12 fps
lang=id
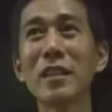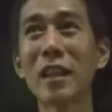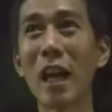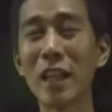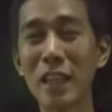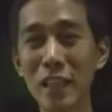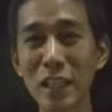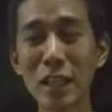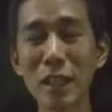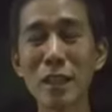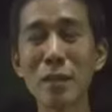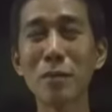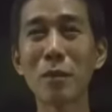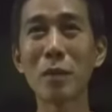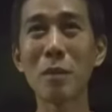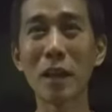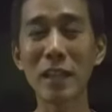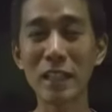kali ini
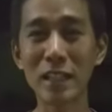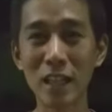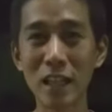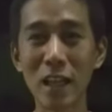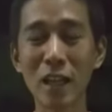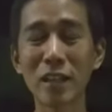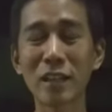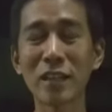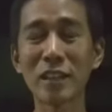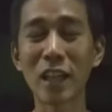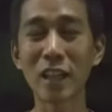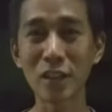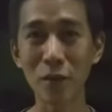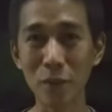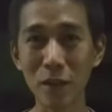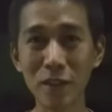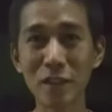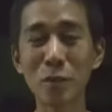berbagi cara cara
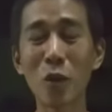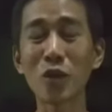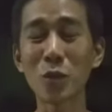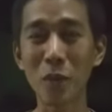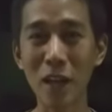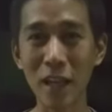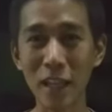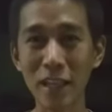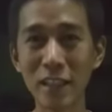service cosplay